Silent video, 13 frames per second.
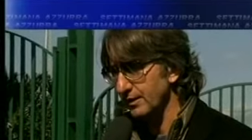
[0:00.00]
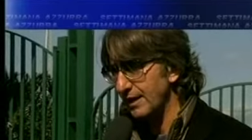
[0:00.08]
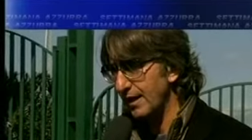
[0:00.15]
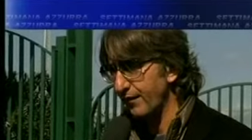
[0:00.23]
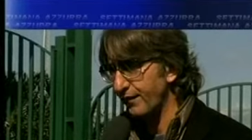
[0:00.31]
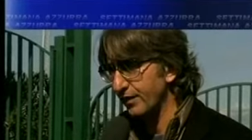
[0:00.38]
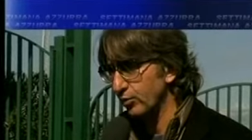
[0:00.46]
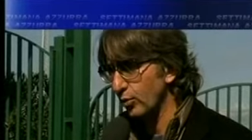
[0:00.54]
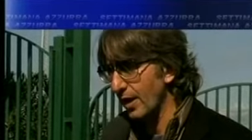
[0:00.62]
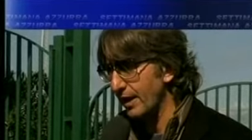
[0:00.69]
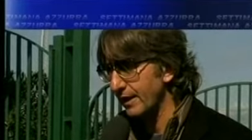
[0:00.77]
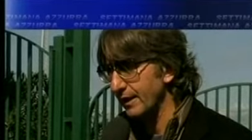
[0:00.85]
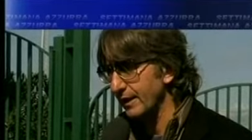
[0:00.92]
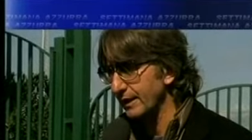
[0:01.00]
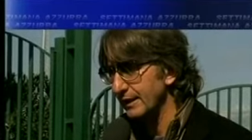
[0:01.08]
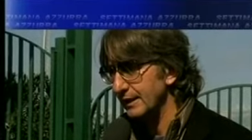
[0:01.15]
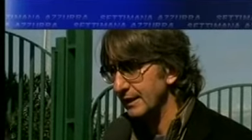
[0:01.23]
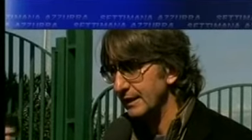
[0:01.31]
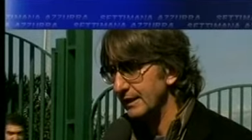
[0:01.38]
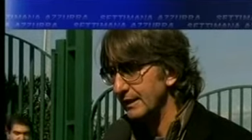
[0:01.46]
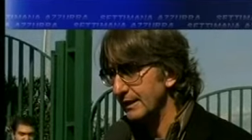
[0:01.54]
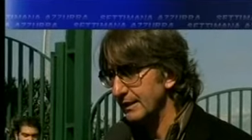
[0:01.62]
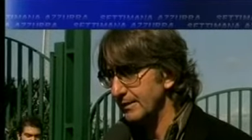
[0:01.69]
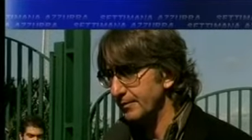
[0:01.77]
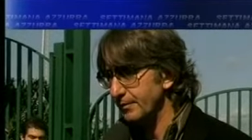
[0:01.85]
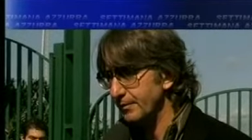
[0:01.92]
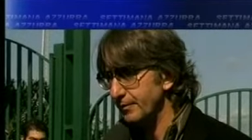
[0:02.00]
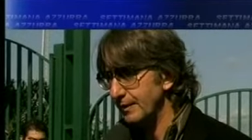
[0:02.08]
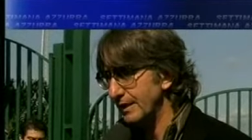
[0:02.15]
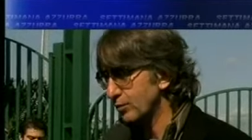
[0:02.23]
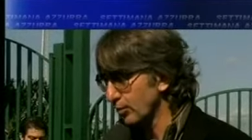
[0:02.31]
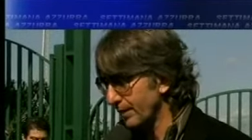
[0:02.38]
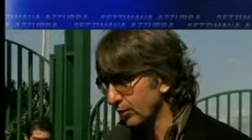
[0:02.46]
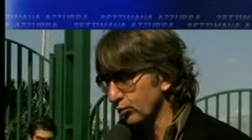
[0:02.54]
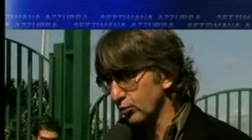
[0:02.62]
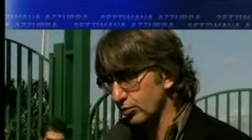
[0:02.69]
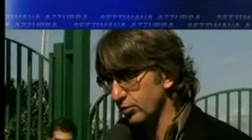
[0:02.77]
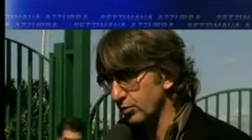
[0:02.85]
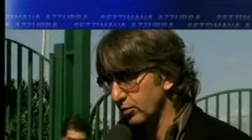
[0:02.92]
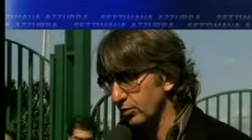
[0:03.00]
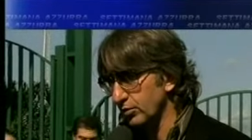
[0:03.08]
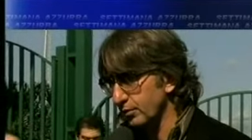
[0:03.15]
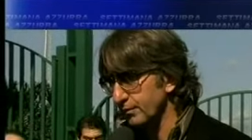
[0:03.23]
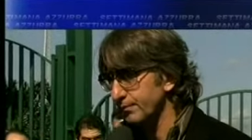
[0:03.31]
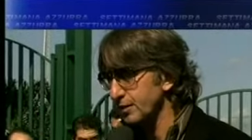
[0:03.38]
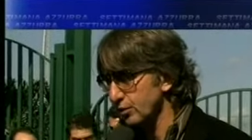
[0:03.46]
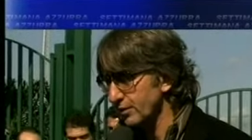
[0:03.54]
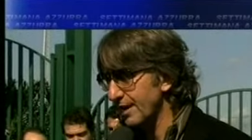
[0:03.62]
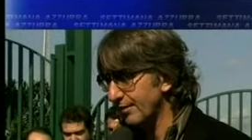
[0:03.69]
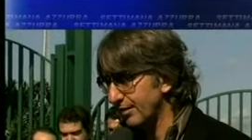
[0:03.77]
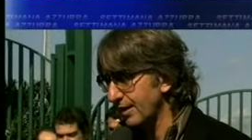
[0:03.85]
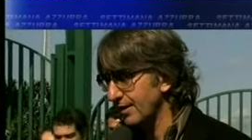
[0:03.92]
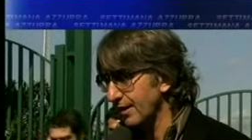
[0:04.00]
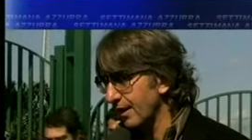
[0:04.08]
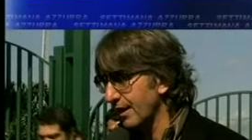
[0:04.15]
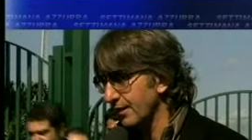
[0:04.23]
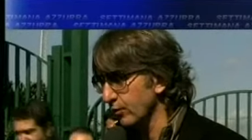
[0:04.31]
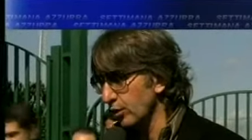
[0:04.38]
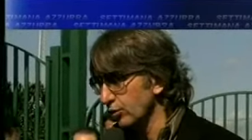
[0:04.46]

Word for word: da effettuare e, ehm, e soprattutto bisogna attendere l'arrivo del